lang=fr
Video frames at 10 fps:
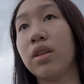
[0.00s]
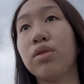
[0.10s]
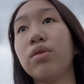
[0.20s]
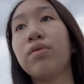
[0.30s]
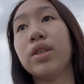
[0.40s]

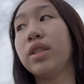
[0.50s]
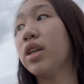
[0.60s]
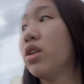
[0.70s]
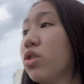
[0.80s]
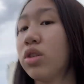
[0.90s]
tout le
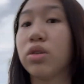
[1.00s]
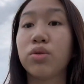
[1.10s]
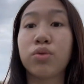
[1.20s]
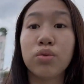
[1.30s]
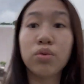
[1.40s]
voisinage,
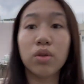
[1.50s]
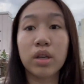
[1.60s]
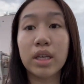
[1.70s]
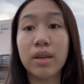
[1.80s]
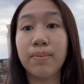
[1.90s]
tous
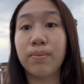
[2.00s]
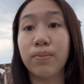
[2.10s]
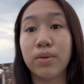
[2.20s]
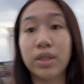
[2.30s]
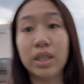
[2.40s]
les
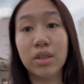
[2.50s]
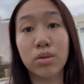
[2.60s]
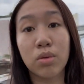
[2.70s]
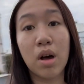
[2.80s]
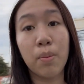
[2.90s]
buildings
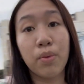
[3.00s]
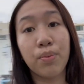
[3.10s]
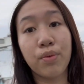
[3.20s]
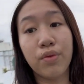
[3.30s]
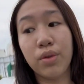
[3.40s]
sont un peu
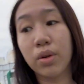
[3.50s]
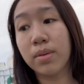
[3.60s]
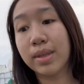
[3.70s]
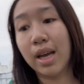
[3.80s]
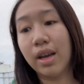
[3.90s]
plus vieux
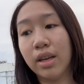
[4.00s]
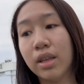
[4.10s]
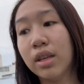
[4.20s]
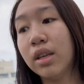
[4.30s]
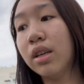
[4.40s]
comme ça.
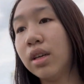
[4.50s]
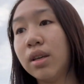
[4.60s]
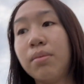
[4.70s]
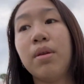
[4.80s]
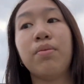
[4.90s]

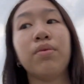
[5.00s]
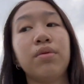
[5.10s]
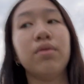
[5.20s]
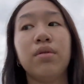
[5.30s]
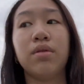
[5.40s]
et
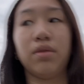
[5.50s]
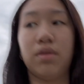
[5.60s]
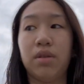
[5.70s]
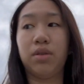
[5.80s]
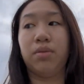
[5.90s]

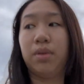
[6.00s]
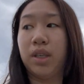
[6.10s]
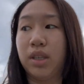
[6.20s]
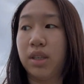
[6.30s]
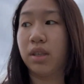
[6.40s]
bon, ensuite,